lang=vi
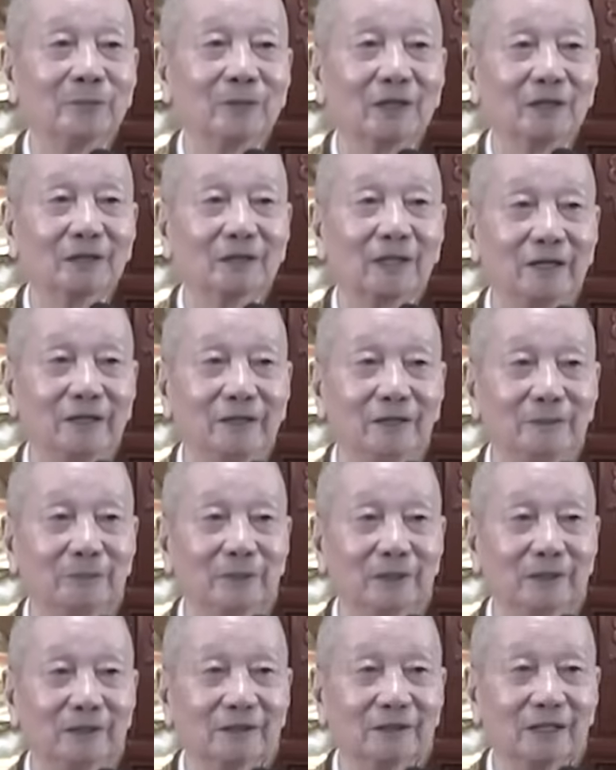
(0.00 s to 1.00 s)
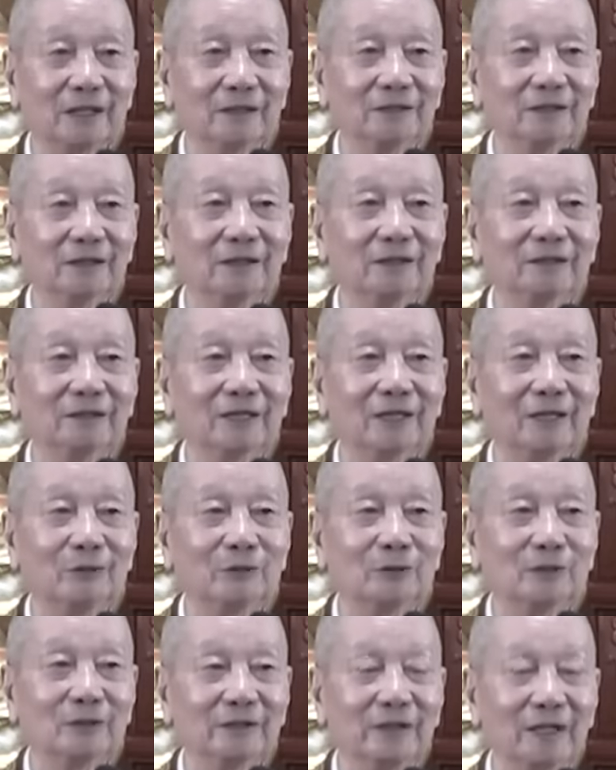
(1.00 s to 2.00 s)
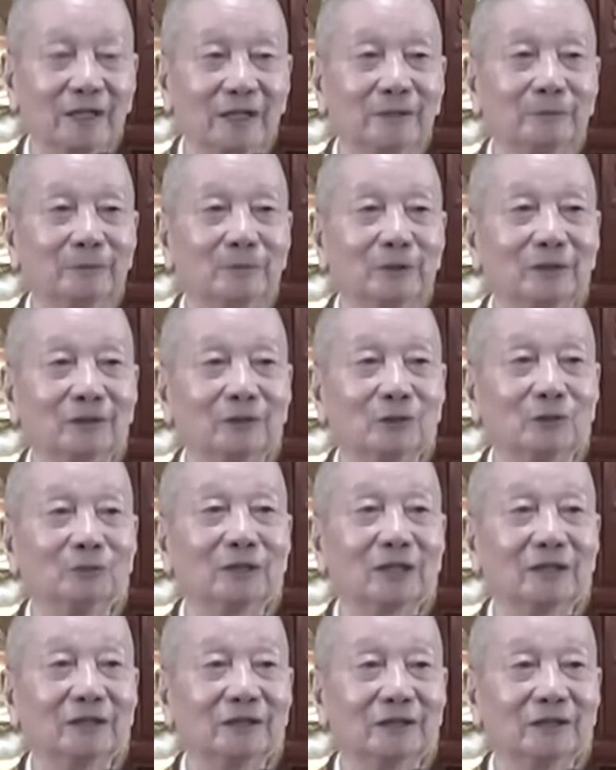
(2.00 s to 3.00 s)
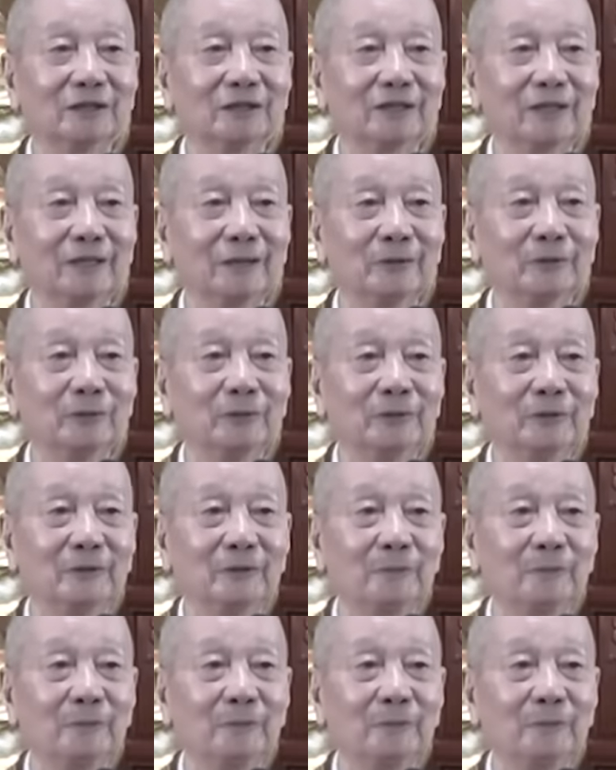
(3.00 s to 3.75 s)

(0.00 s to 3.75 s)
cái thấy mình thanh tịnh theo cái nghe mình cũng thanh tịnh theo